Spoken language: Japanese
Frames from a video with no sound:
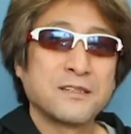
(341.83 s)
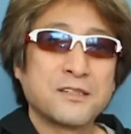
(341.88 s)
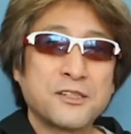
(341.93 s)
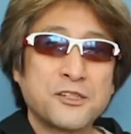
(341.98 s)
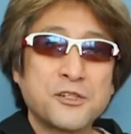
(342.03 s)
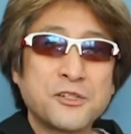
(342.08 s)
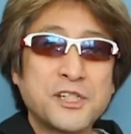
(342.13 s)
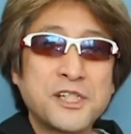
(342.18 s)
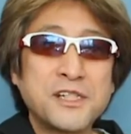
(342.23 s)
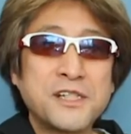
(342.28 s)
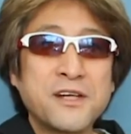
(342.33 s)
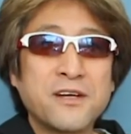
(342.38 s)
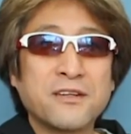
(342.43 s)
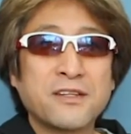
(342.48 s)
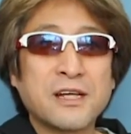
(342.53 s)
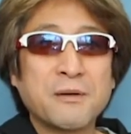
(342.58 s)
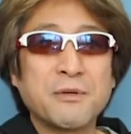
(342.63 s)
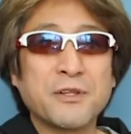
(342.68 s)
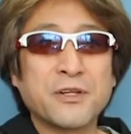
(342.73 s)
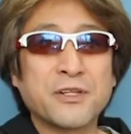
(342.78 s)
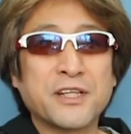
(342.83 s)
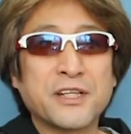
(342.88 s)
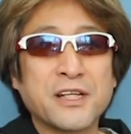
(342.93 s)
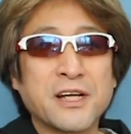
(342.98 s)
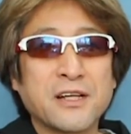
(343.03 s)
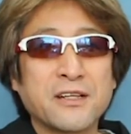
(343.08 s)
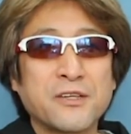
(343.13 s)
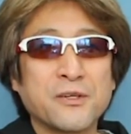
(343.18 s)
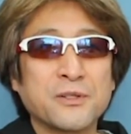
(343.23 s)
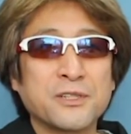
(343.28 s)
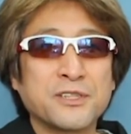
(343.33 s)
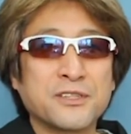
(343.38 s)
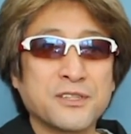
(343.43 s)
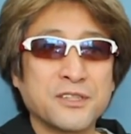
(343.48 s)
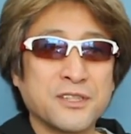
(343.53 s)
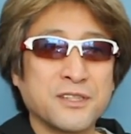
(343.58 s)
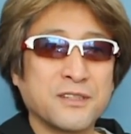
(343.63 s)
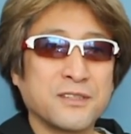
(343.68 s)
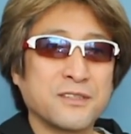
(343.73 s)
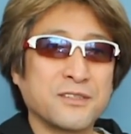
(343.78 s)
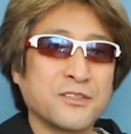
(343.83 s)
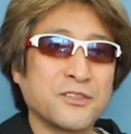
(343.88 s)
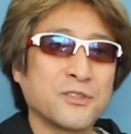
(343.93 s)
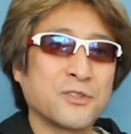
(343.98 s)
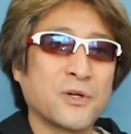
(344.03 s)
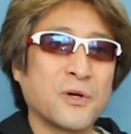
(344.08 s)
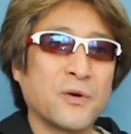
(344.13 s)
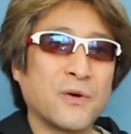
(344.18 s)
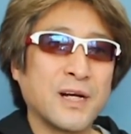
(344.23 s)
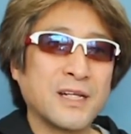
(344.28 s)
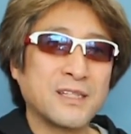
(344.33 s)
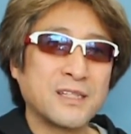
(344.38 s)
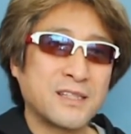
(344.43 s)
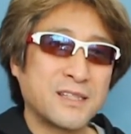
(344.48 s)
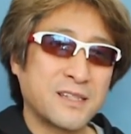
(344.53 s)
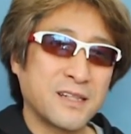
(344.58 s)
初心者のためのギター教室入校は